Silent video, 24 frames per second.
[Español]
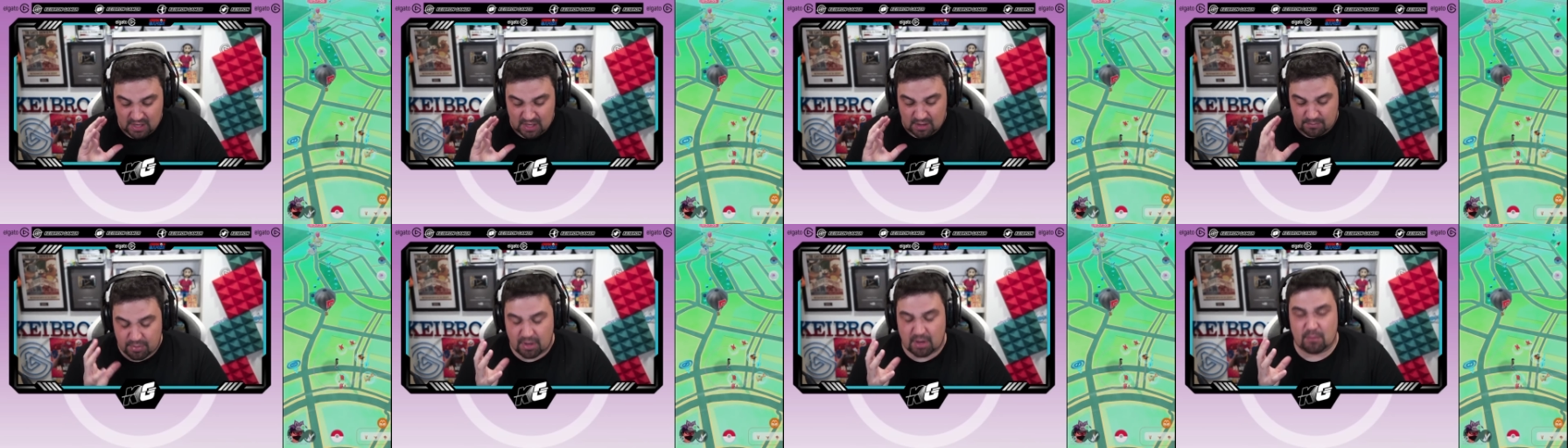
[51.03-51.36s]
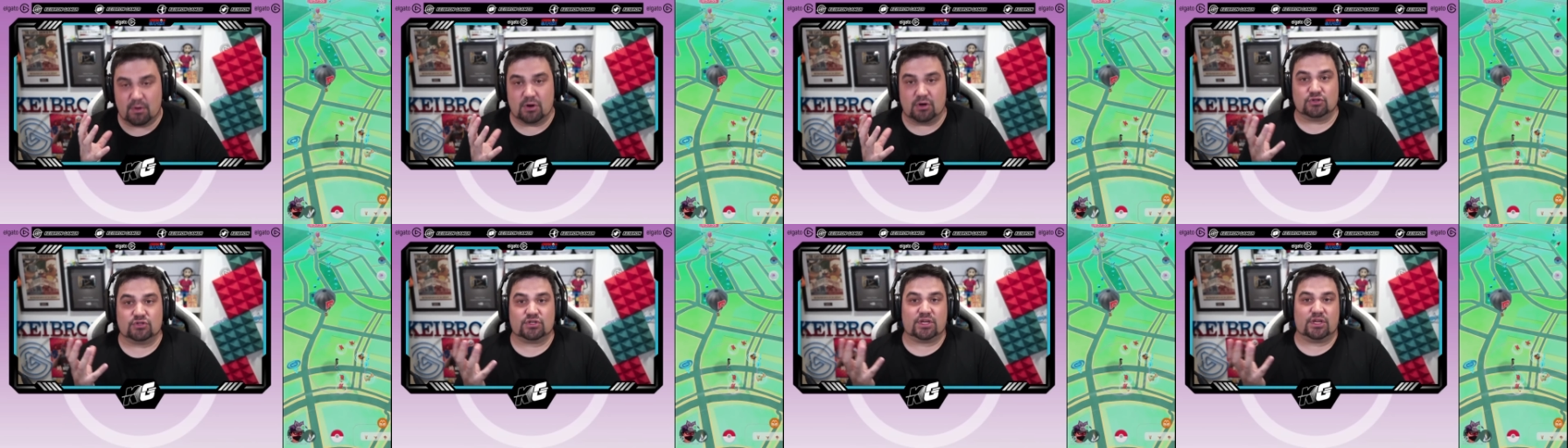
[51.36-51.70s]
Pero
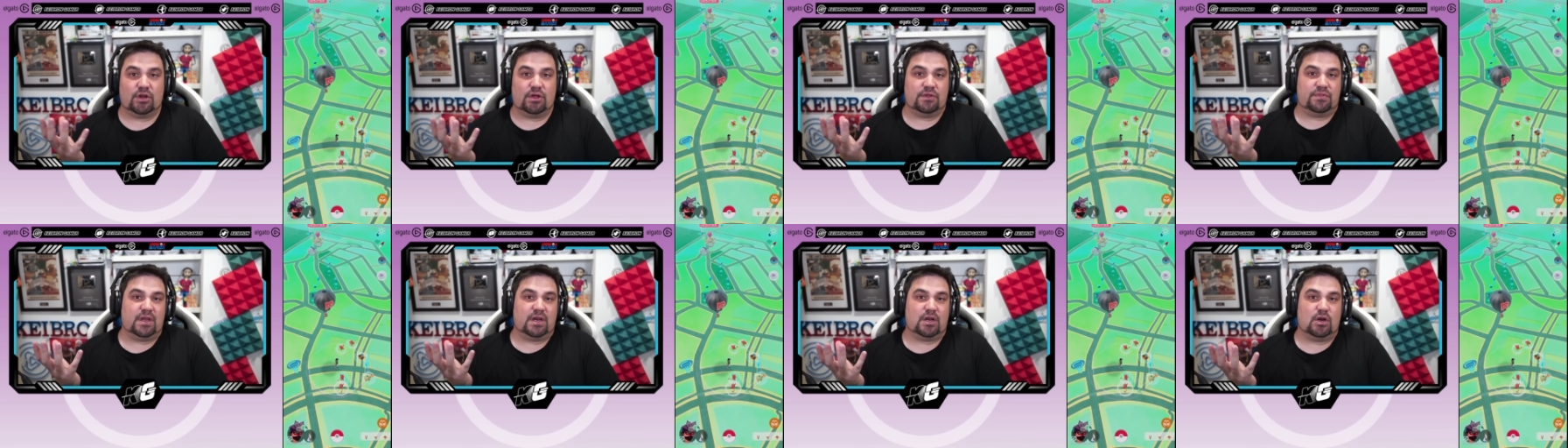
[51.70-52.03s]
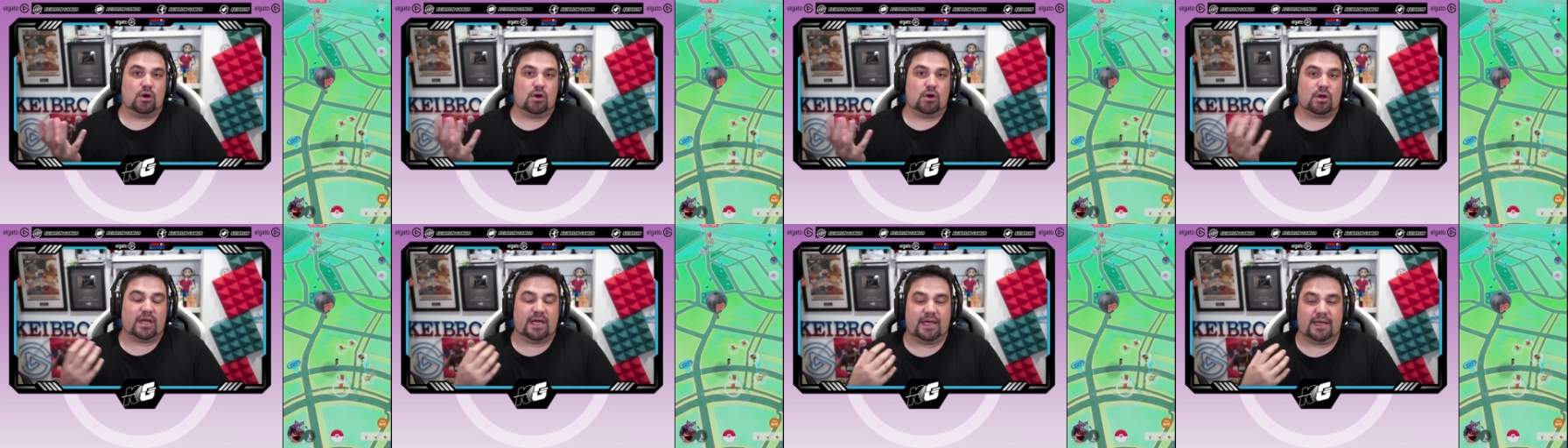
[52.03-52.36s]
bueno, os quiero decir,
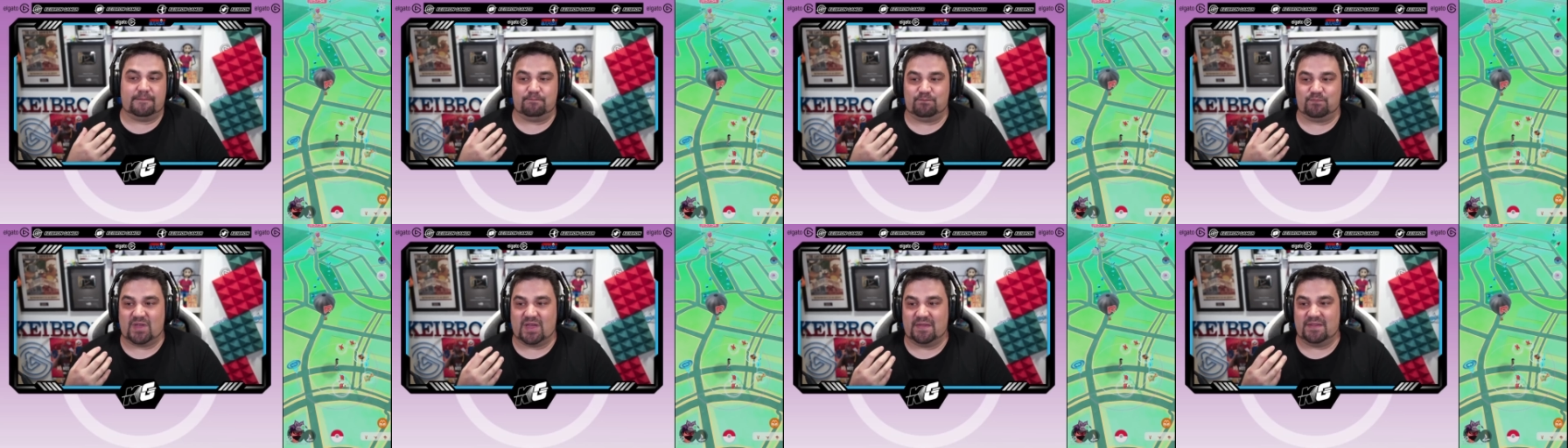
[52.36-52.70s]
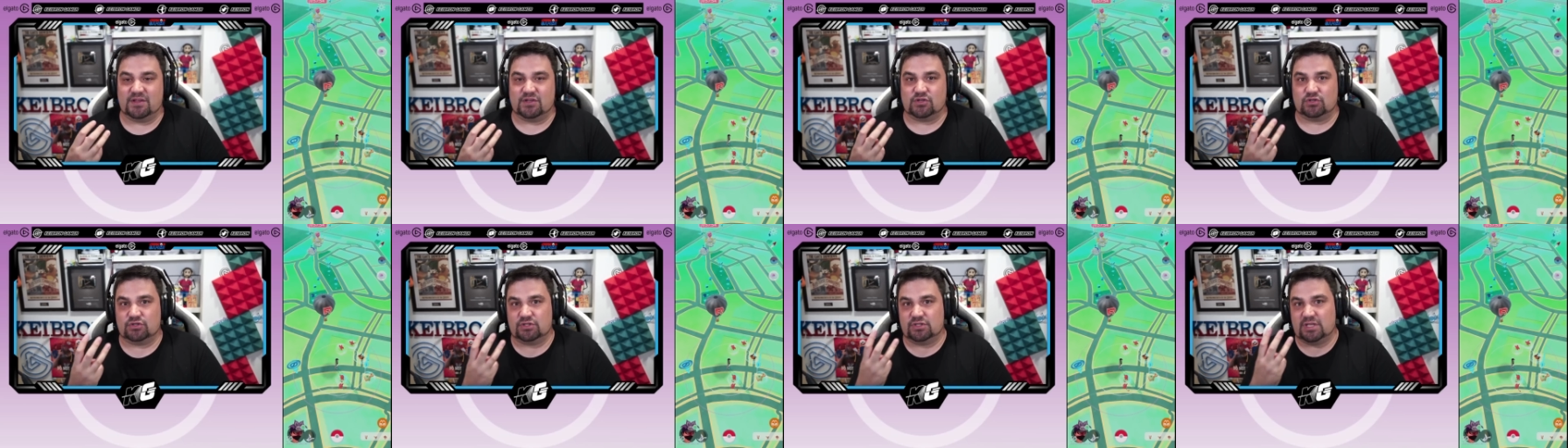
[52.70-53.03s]
¿no? Que, que de
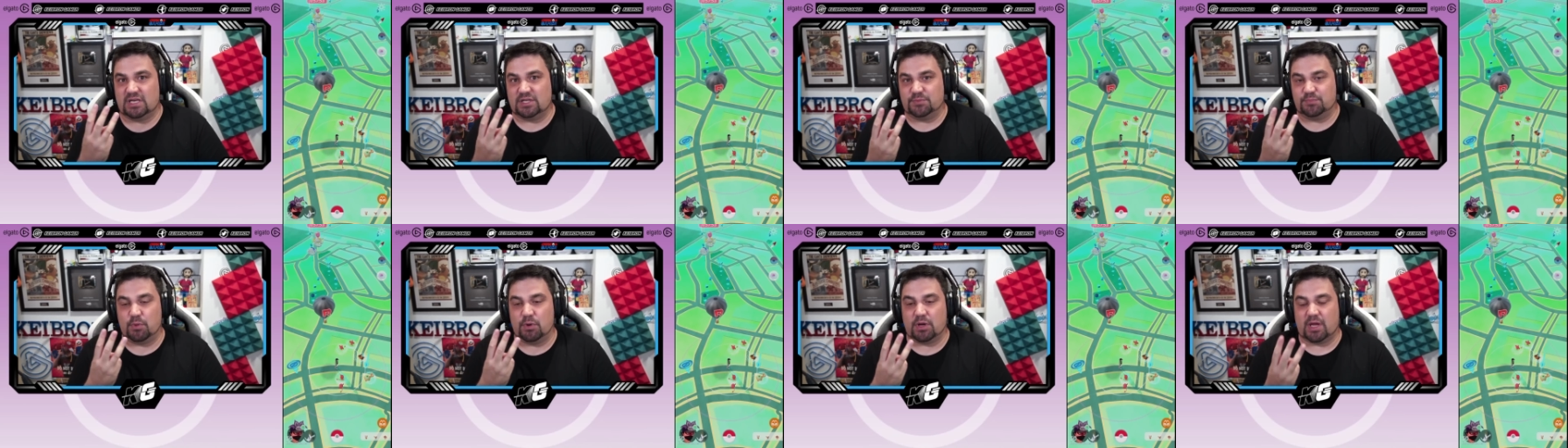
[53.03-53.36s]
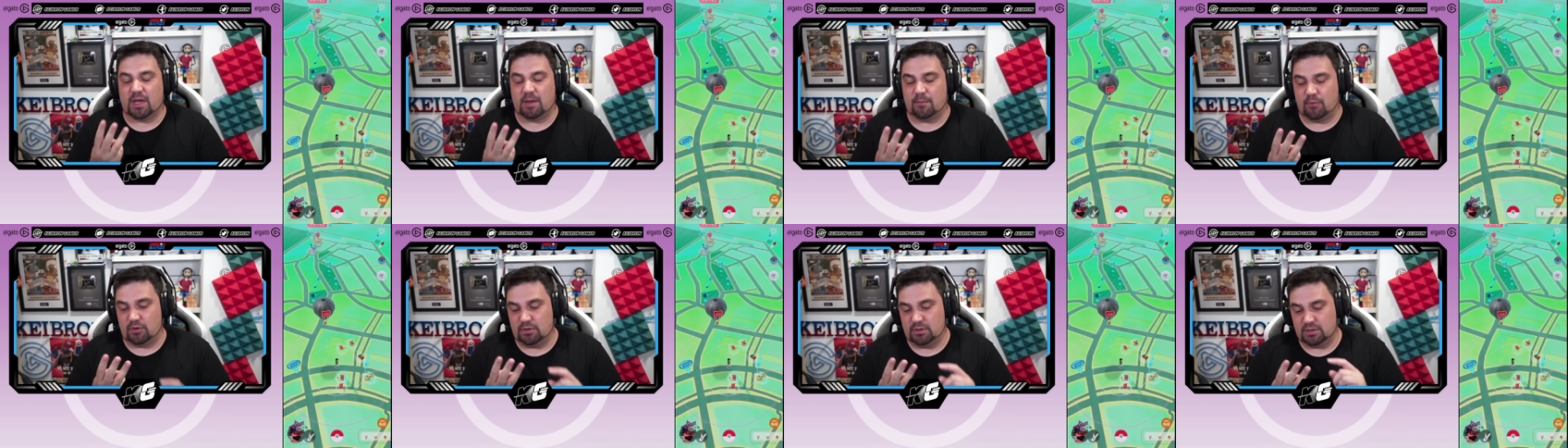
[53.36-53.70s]
esos tres
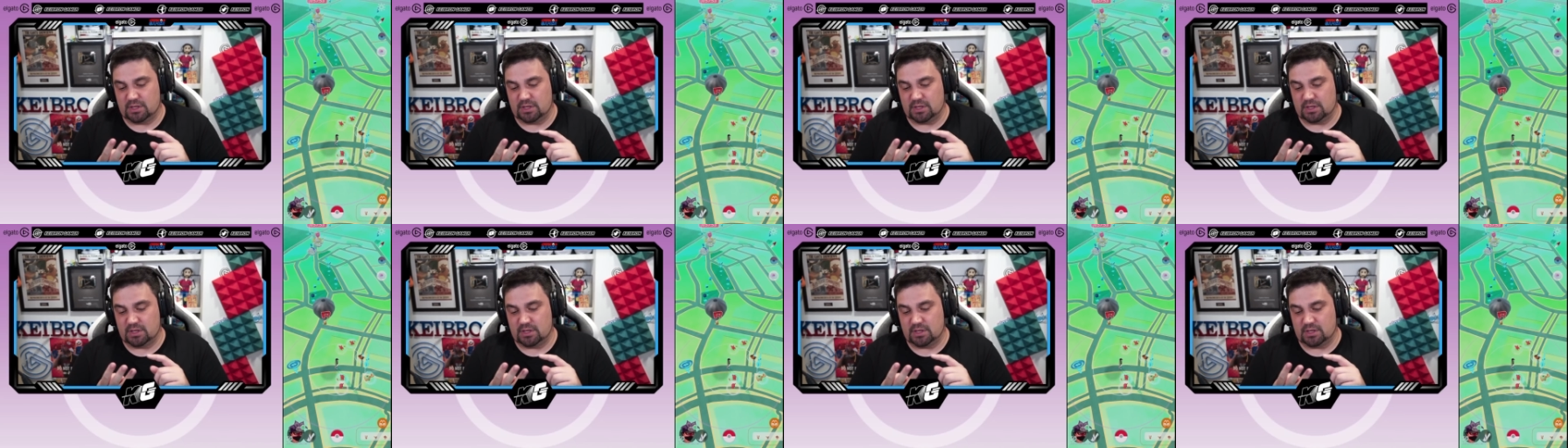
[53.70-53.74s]
Pokémon